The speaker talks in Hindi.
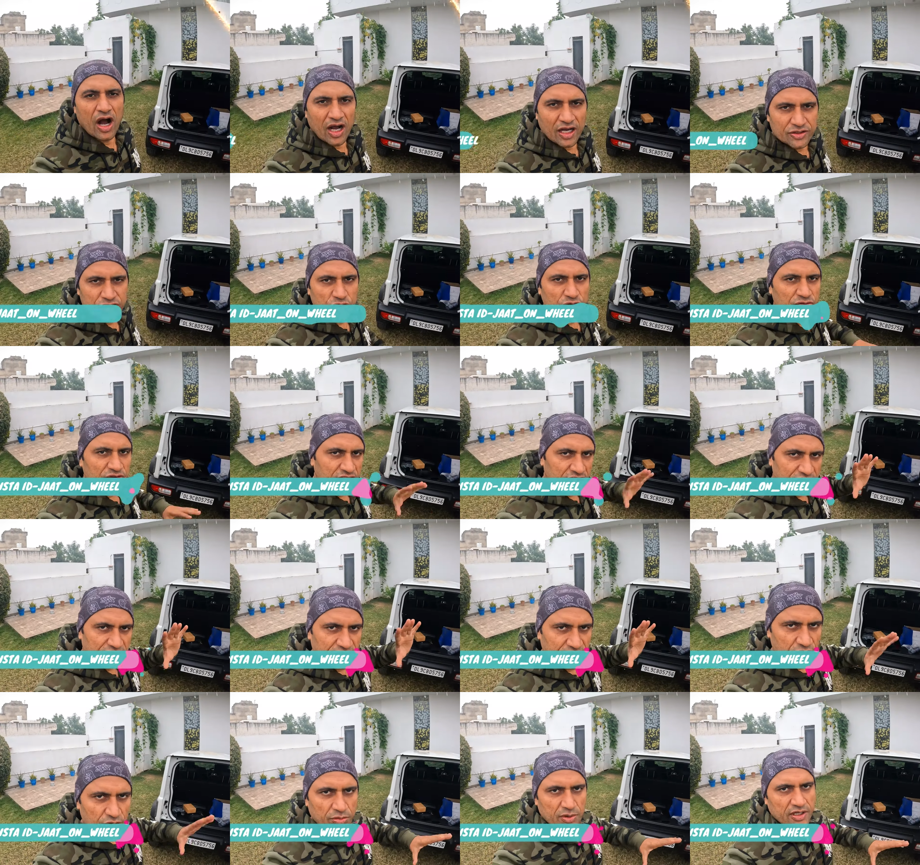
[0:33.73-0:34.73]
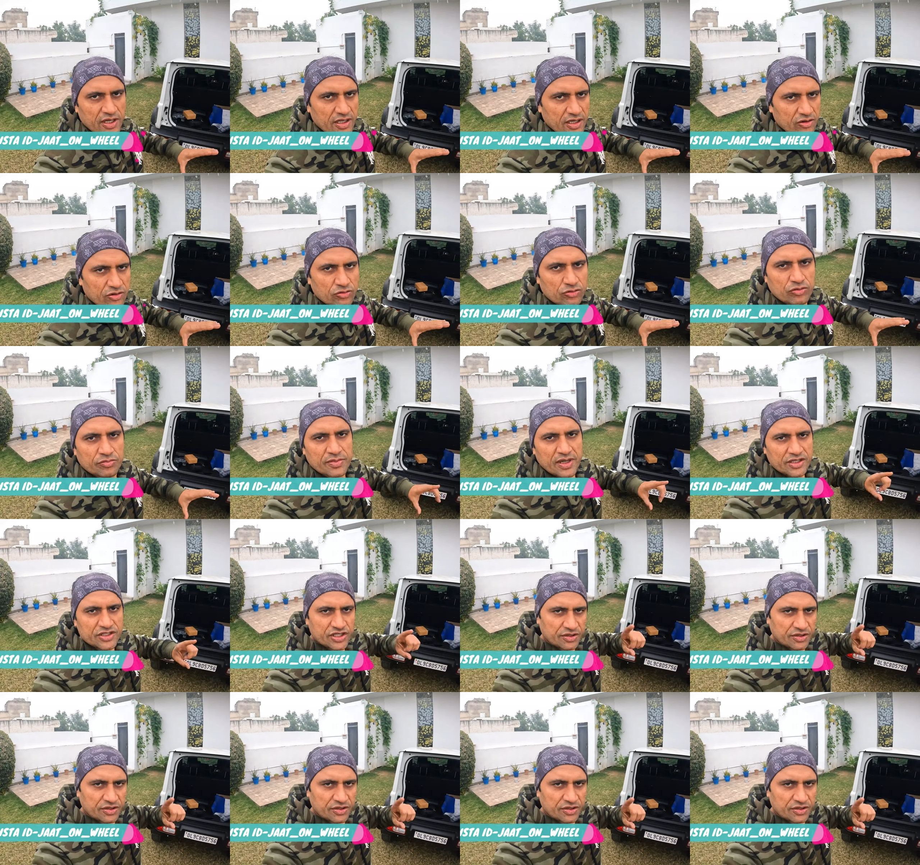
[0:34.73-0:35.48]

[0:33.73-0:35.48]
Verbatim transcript: आज जो ये वीडियो बना रहा हूँ मैं